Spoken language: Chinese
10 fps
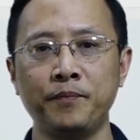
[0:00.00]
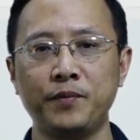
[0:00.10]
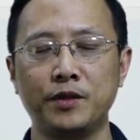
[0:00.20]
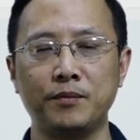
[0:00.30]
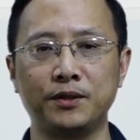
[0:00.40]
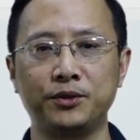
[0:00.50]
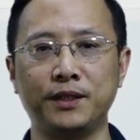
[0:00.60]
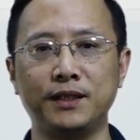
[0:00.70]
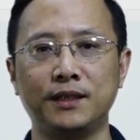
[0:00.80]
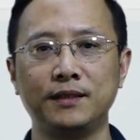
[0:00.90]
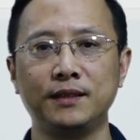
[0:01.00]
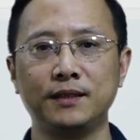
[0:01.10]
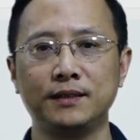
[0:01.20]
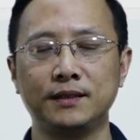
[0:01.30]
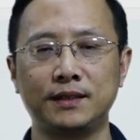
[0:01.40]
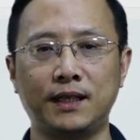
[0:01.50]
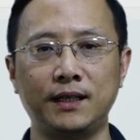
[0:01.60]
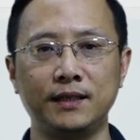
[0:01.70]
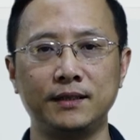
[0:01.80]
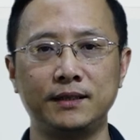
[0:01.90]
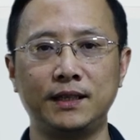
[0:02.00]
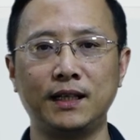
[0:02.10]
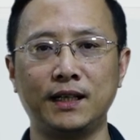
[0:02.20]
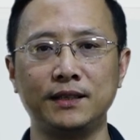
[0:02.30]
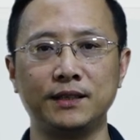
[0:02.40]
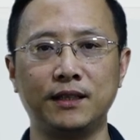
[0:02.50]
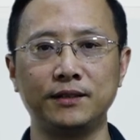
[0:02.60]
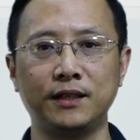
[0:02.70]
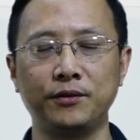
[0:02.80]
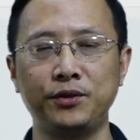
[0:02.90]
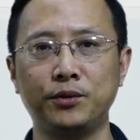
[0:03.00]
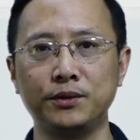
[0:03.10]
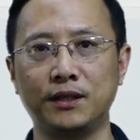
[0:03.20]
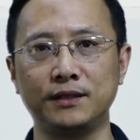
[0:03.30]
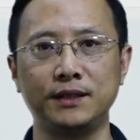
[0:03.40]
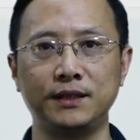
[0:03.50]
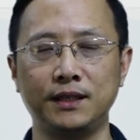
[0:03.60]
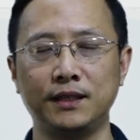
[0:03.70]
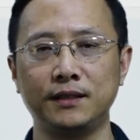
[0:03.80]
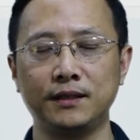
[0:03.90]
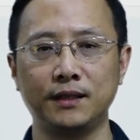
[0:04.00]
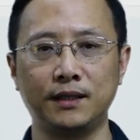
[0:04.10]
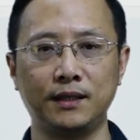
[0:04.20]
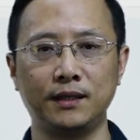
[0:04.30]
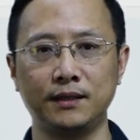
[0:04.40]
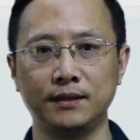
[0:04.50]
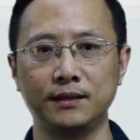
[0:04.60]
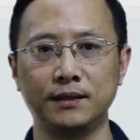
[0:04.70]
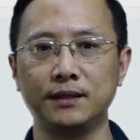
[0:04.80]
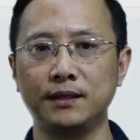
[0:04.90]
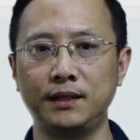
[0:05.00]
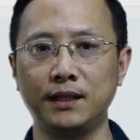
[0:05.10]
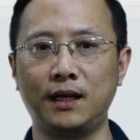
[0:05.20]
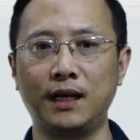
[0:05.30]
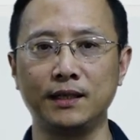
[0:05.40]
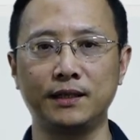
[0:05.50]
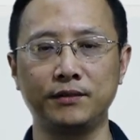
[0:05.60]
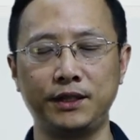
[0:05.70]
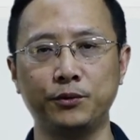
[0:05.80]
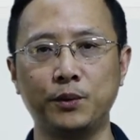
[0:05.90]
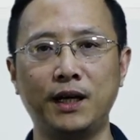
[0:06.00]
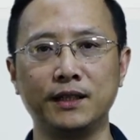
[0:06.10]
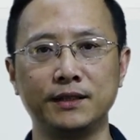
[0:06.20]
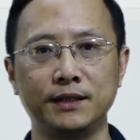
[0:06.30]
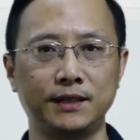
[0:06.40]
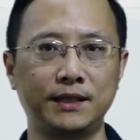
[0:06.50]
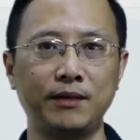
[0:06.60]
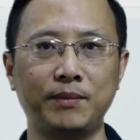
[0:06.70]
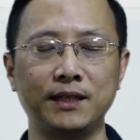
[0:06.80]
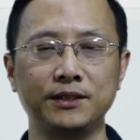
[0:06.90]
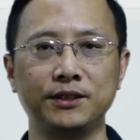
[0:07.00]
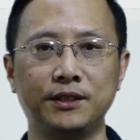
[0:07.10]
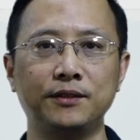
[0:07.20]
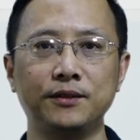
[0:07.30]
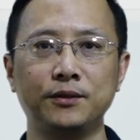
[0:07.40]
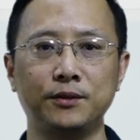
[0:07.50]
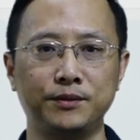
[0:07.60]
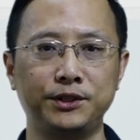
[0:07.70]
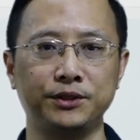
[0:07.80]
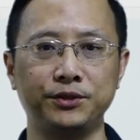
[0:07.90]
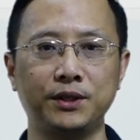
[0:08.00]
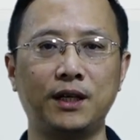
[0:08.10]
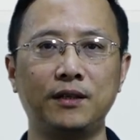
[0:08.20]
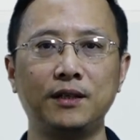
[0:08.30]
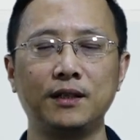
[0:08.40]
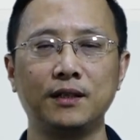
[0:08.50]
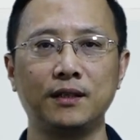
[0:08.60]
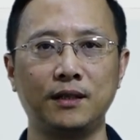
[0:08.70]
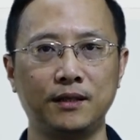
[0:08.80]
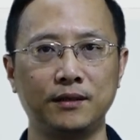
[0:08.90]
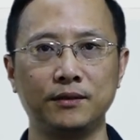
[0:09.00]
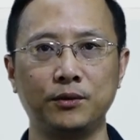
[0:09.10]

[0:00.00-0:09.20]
那么所以呢，在将来只要到用到这些啊第二行到第五行的这些代码的时候，我们只需要啊